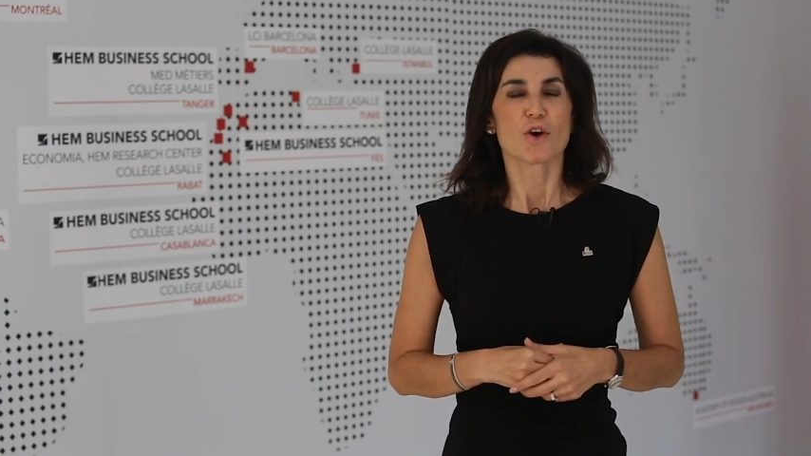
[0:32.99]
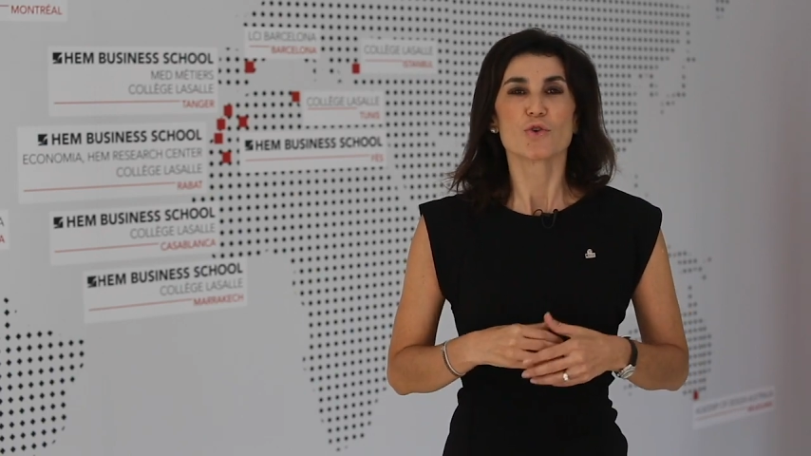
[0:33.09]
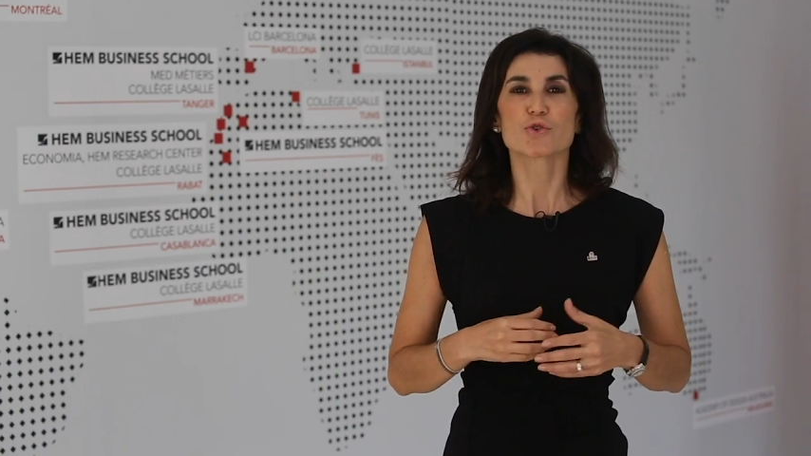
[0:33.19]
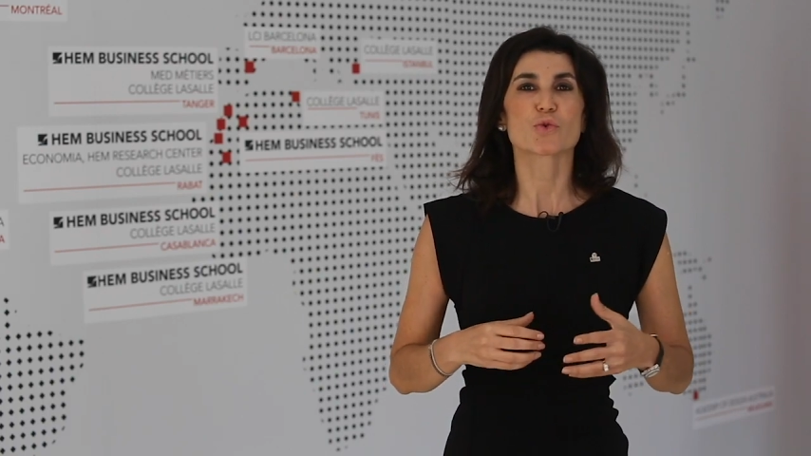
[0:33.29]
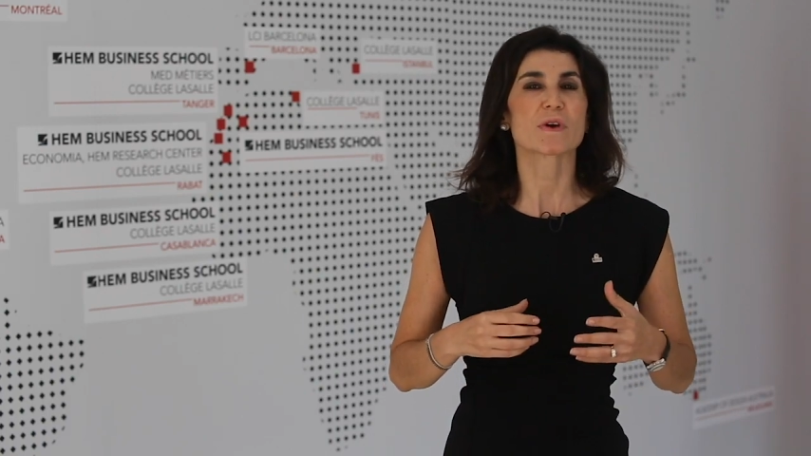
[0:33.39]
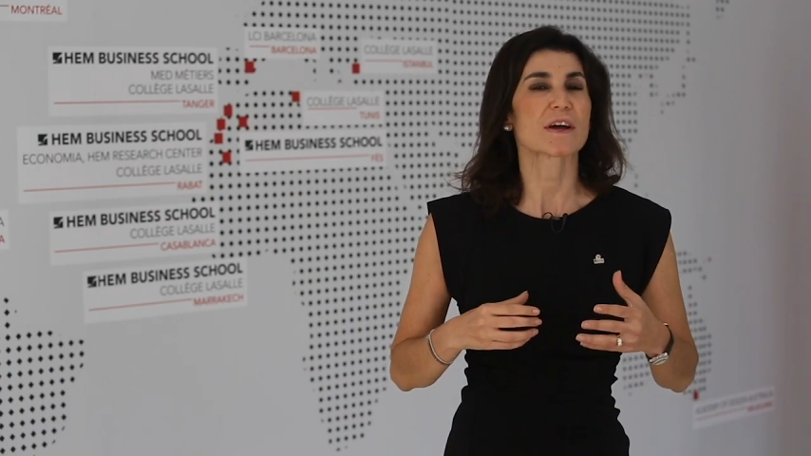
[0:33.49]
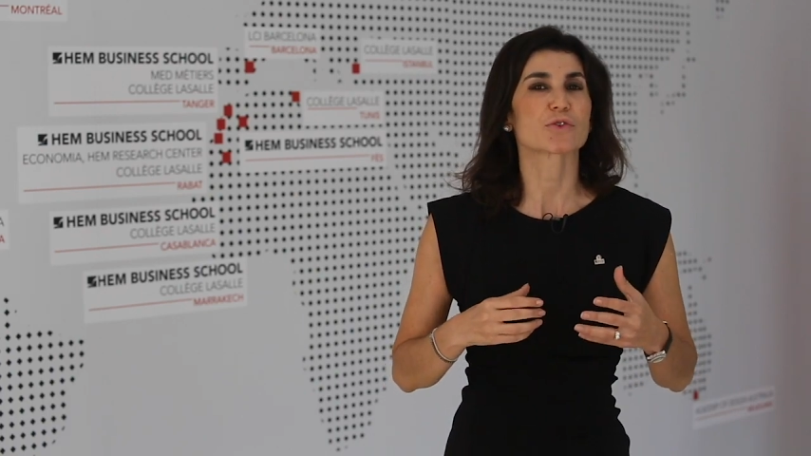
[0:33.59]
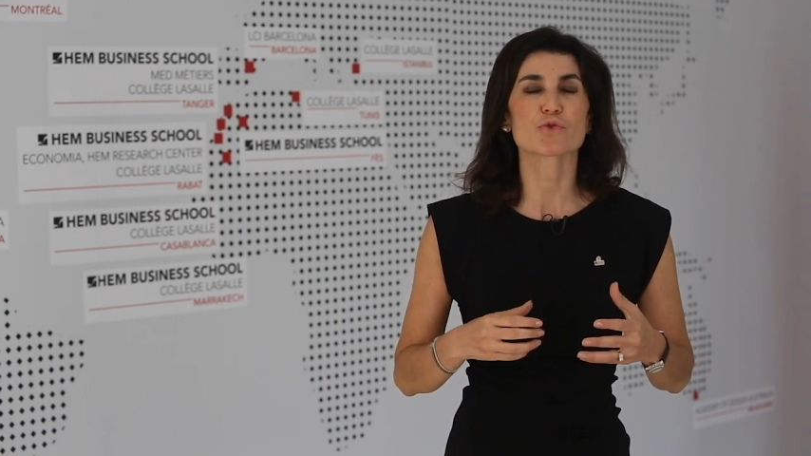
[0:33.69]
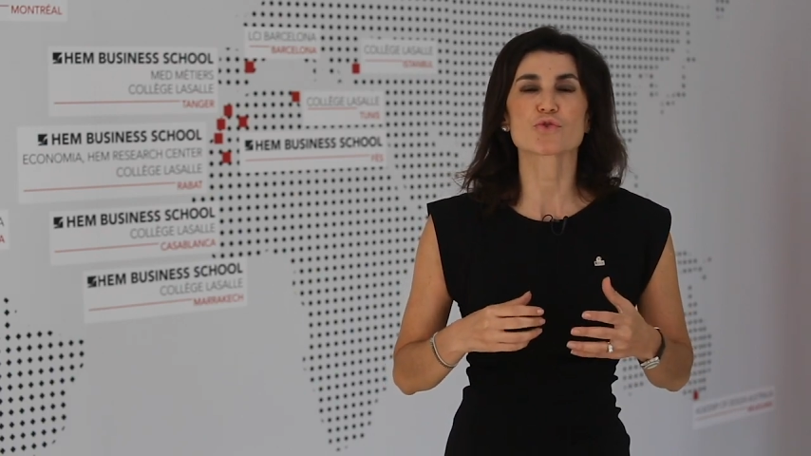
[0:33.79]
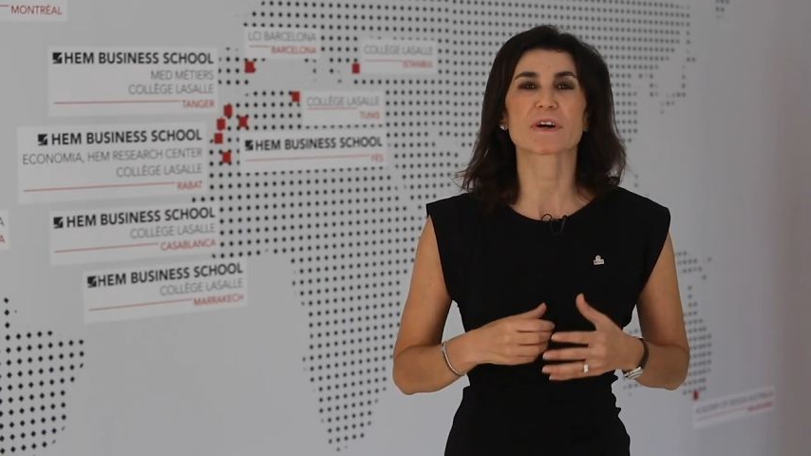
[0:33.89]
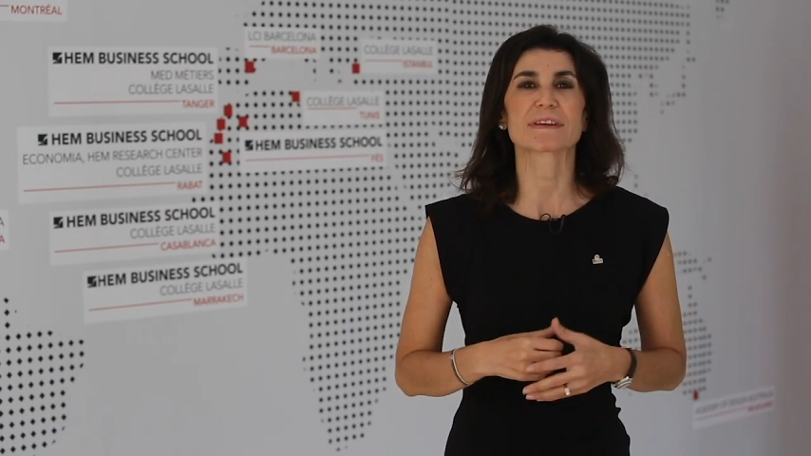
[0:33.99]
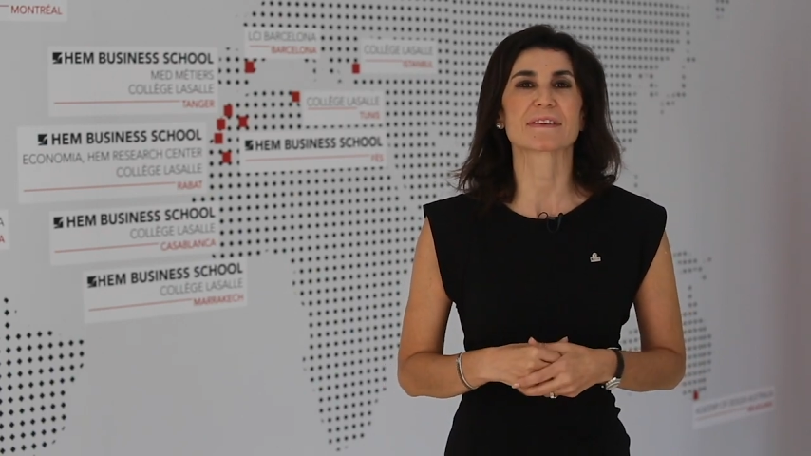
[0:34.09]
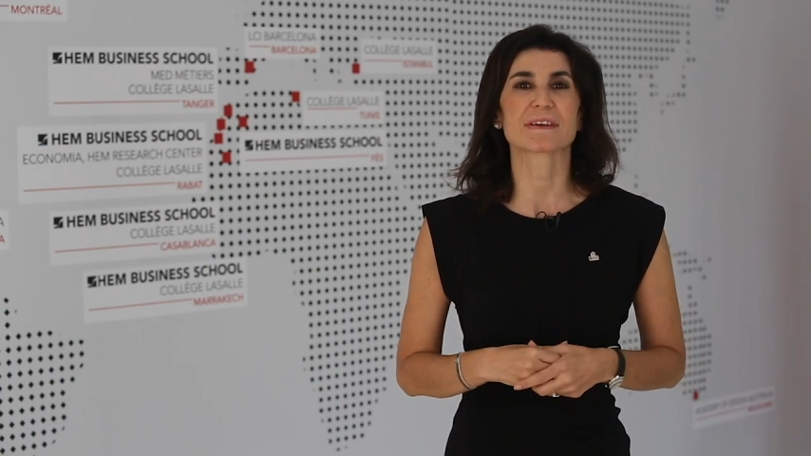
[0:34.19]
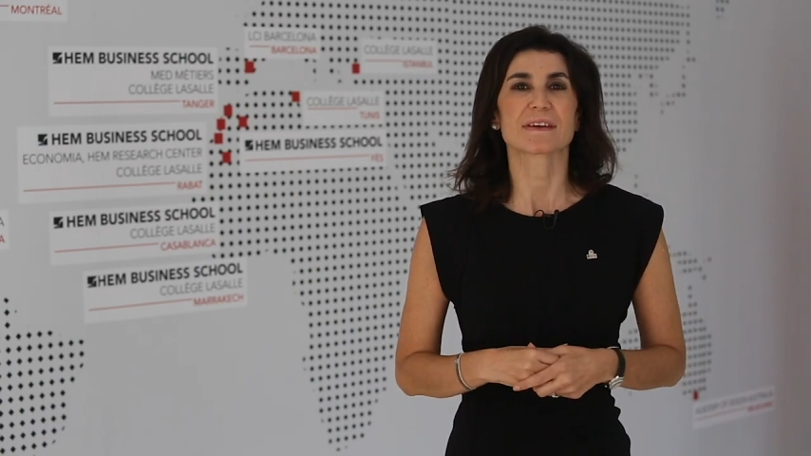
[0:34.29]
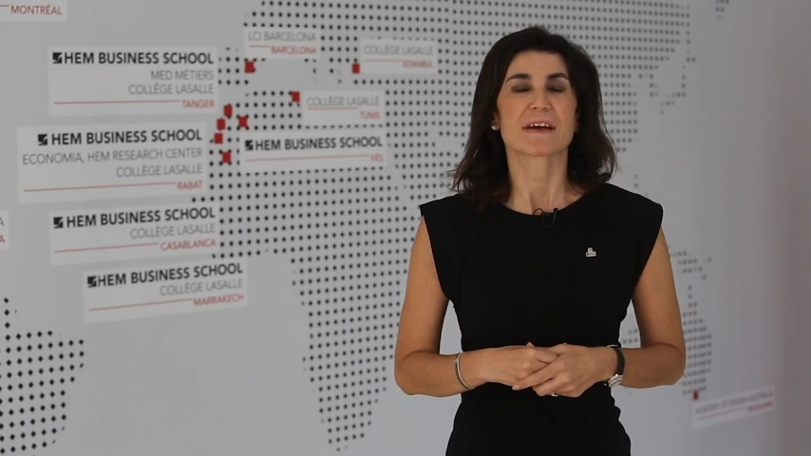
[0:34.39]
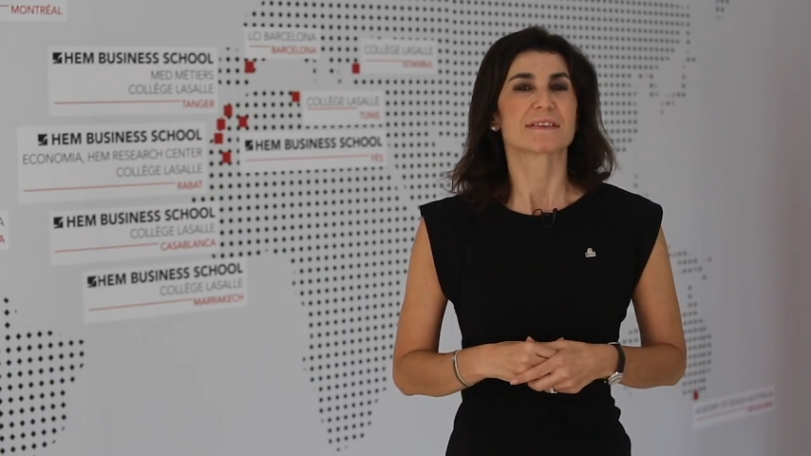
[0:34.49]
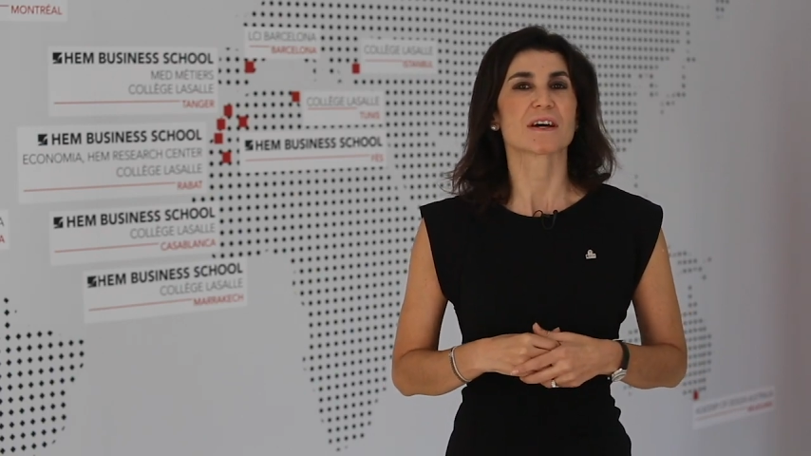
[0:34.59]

Le souhait a toujours été